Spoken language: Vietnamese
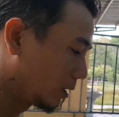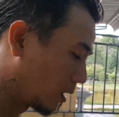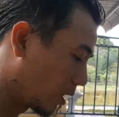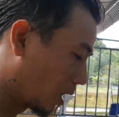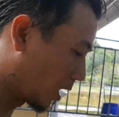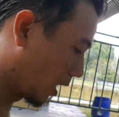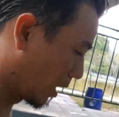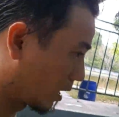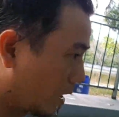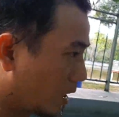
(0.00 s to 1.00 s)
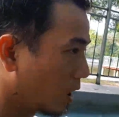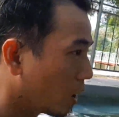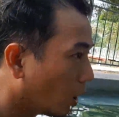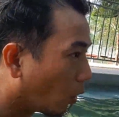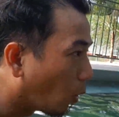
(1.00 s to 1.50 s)
À.
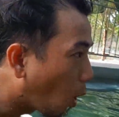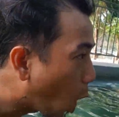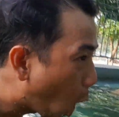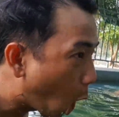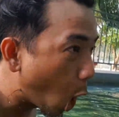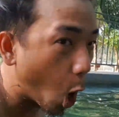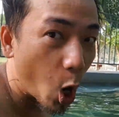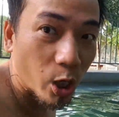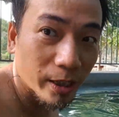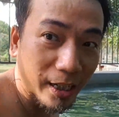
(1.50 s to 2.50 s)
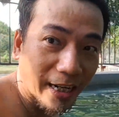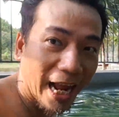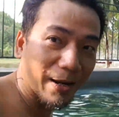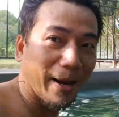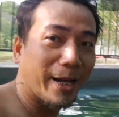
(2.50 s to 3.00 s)
Wow, rất là đã
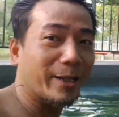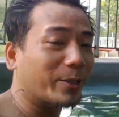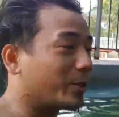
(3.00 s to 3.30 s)
các bạn ơi.